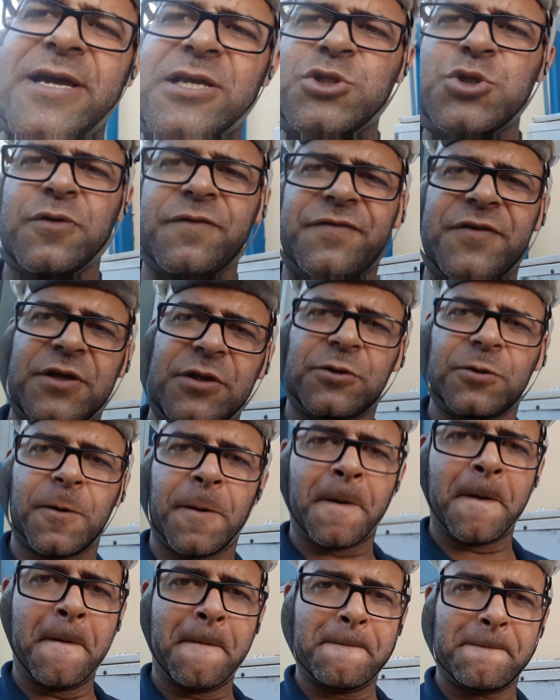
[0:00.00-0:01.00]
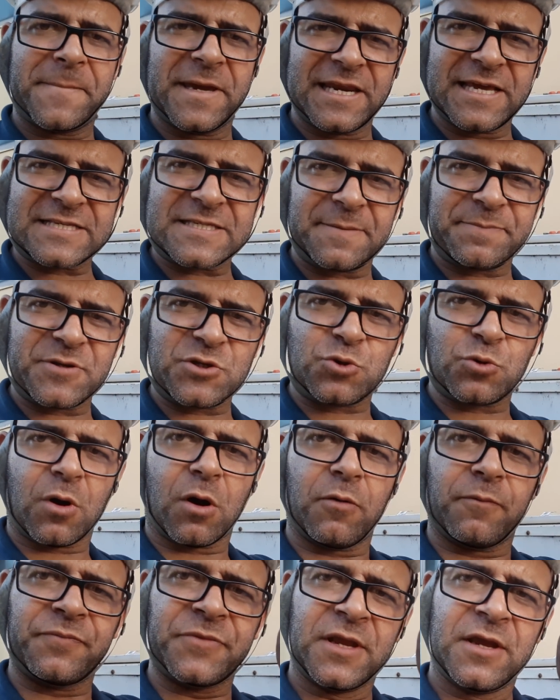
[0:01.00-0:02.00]
resolvido. Beleza,
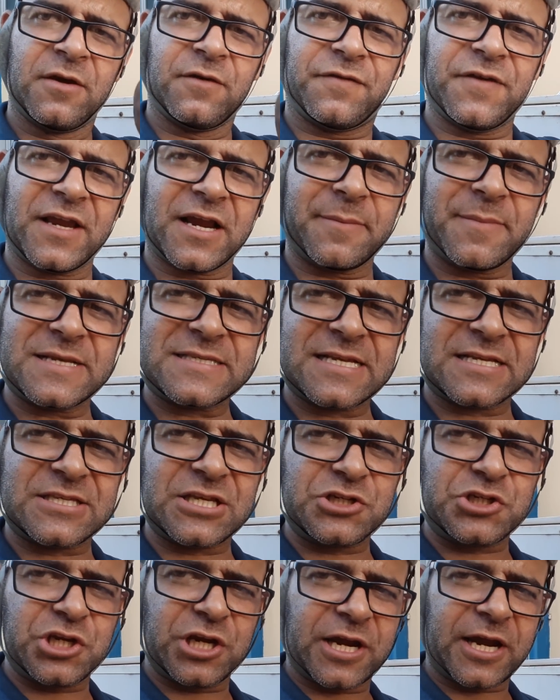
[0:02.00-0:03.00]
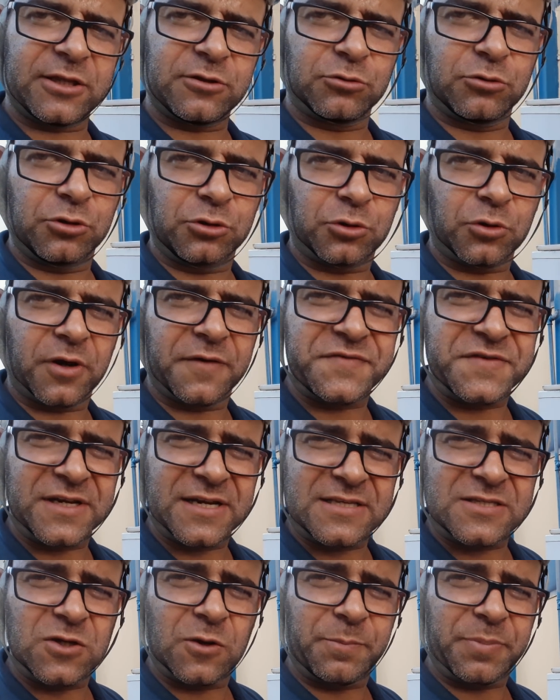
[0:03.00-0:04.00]
pessoal? Fica mais essa dica aí do Doutor
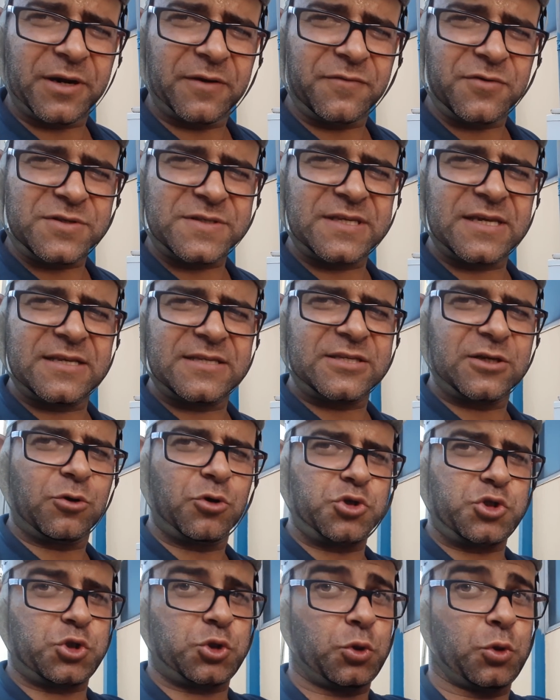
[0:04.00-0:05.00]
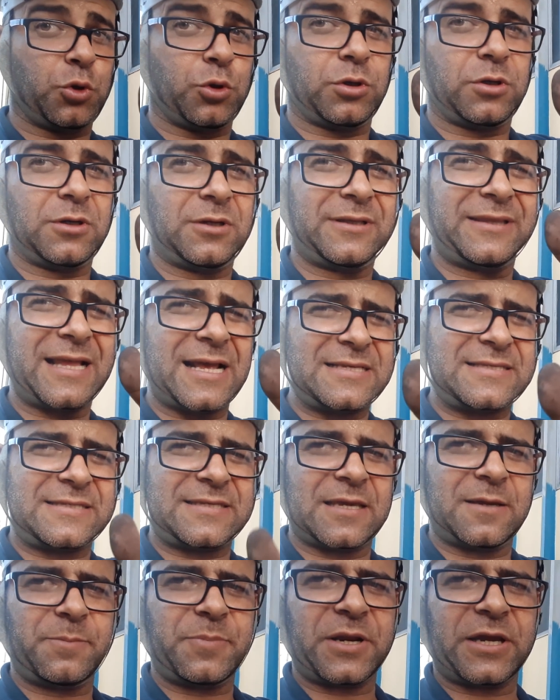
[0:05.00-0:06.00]
Refrigeração para vocês. Se gostou, dá
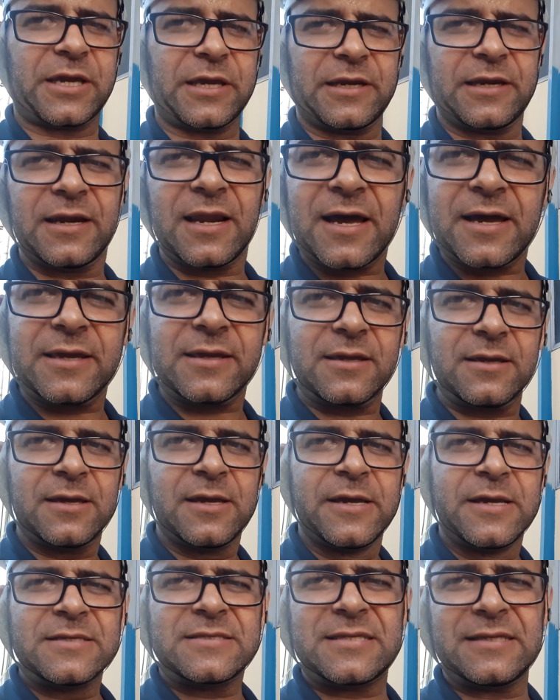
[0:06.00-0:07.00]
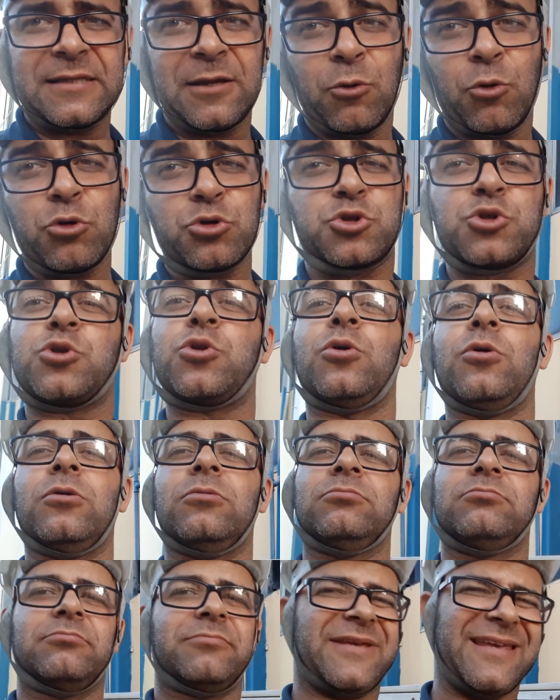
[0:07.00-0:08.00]
sempre aquele like. Se não
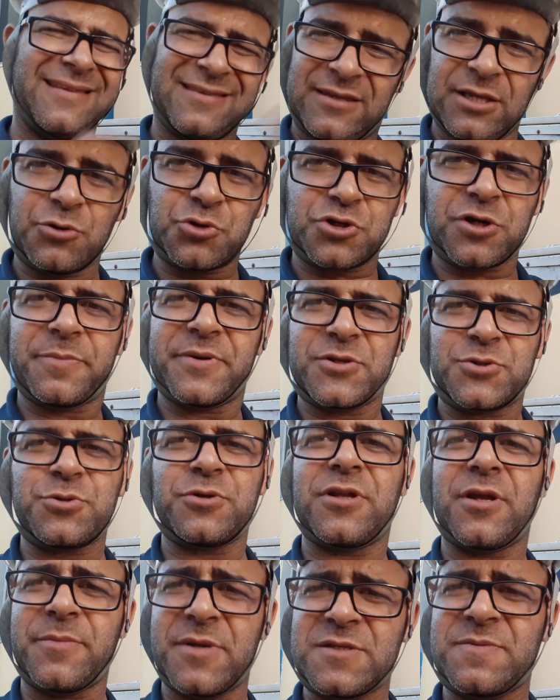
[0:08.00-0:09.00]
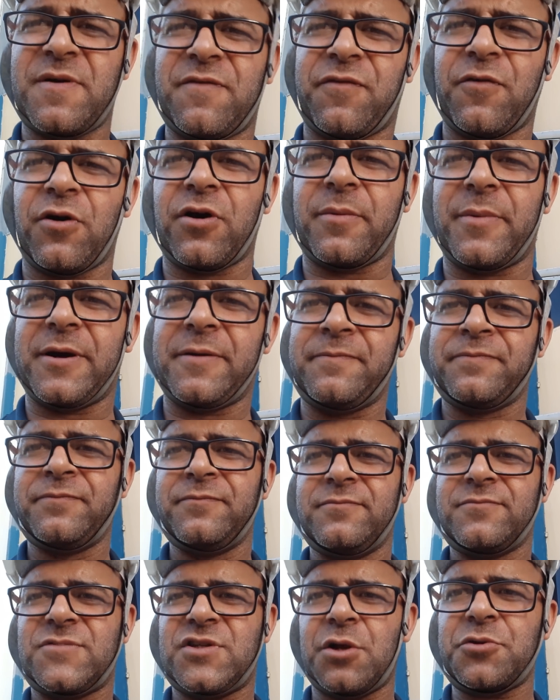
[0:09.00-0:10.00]
gostou, que Deus te abençoe da mesma forma.
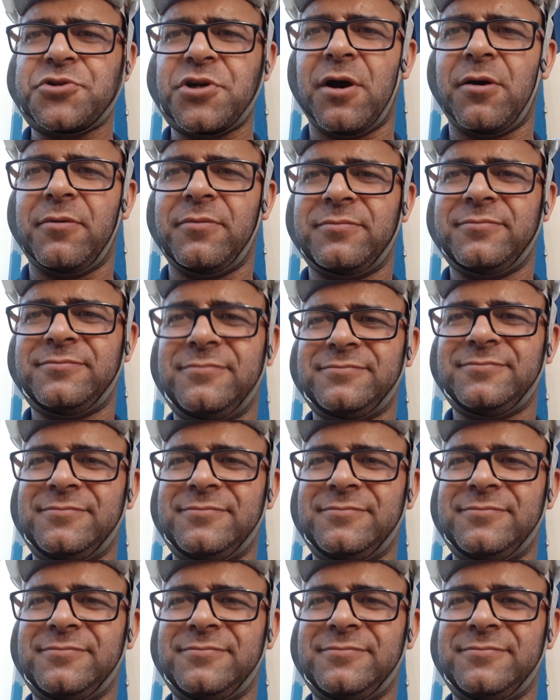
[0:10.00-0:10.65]
Tchau, tchau.